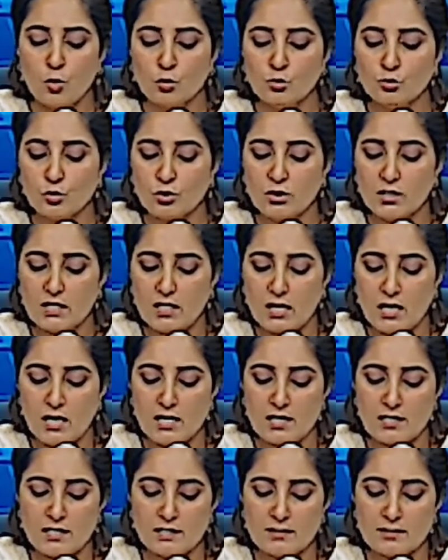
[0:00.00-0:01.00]
उन्होंने
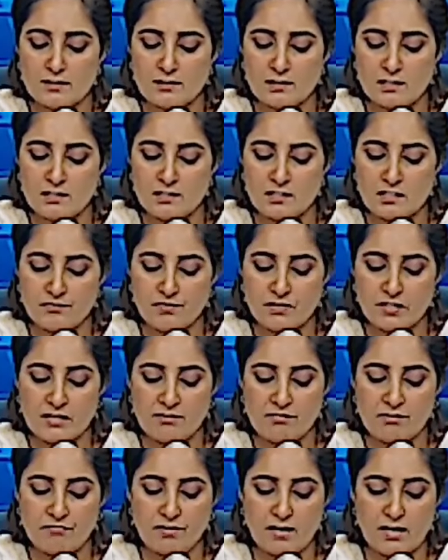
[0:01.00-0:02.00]
कहा कि तस्किन जफर
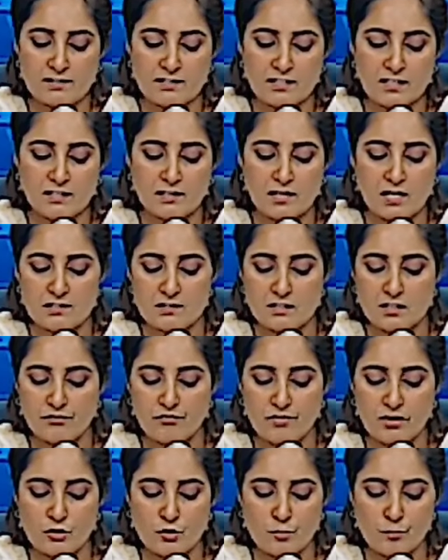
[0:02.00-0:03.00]
के वफात से न
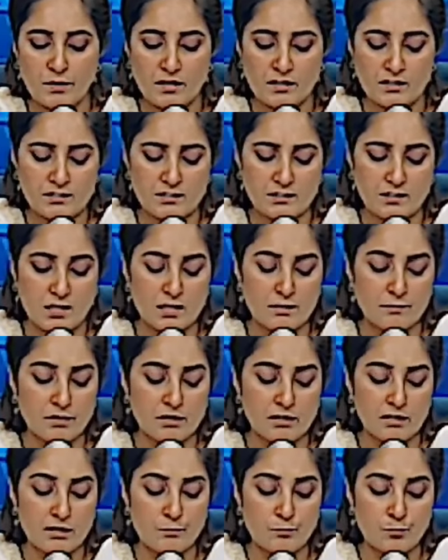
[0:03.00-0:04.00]
सिर्फ रेडियो पाकिस्तान
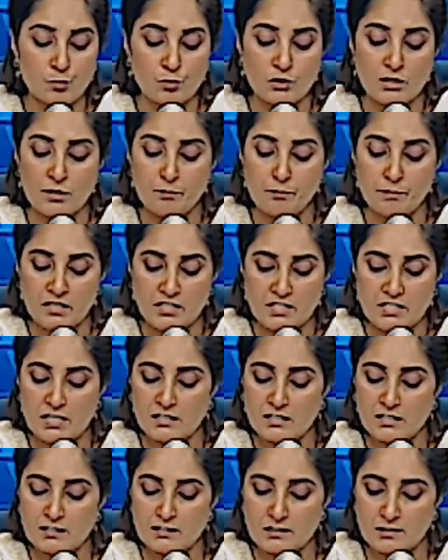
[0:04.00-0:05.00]
बल्कि पूरी मीडिया
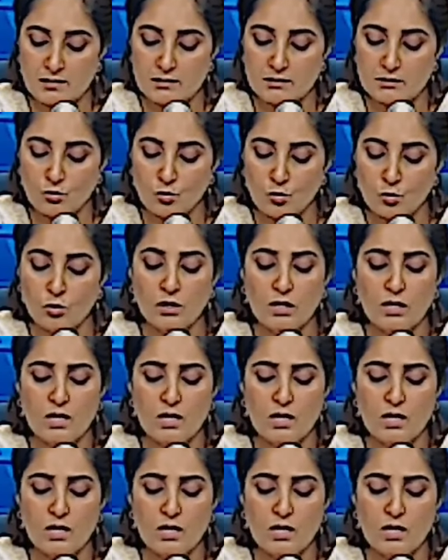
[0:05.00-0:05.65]
की सनत को